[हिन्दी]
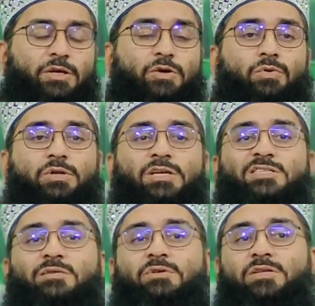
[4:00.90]
ये उनकी
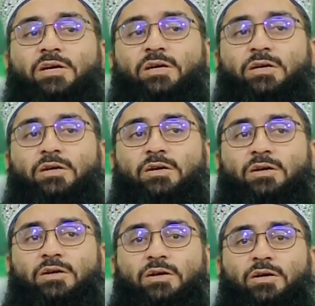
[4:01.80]
समझ है
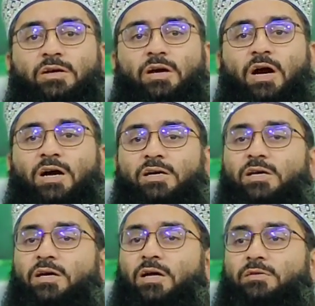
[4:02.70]
कि
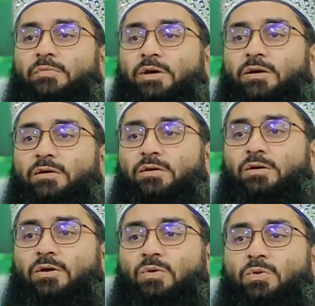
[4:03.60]
हकीकत में
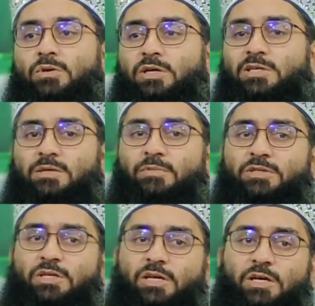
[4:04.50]
उनकी समझ
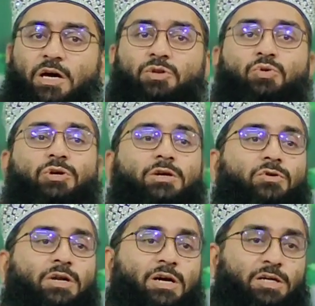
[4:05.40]
ही अधूरी
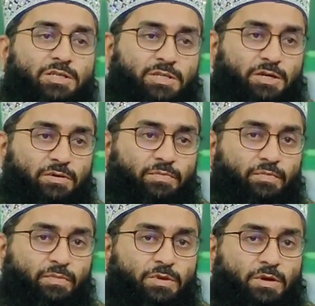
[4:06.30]
व नाक़ है
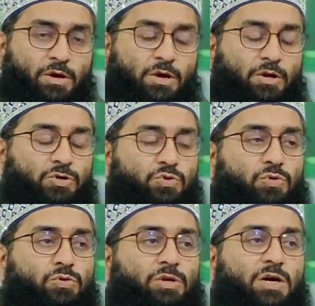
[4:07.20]

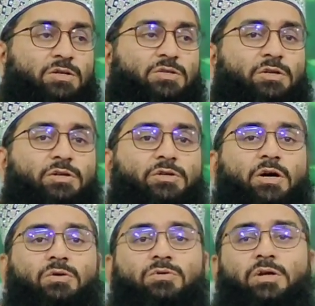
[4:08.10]
रसूलुल्लाह
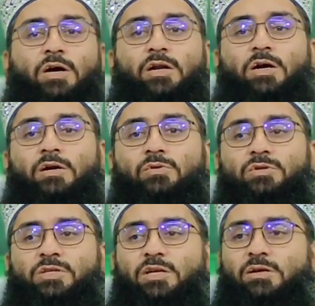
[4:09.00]
सल्लल्लाहु अलैहि
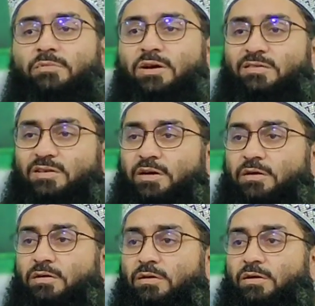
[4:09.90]
वसल्लम का ज़िक्र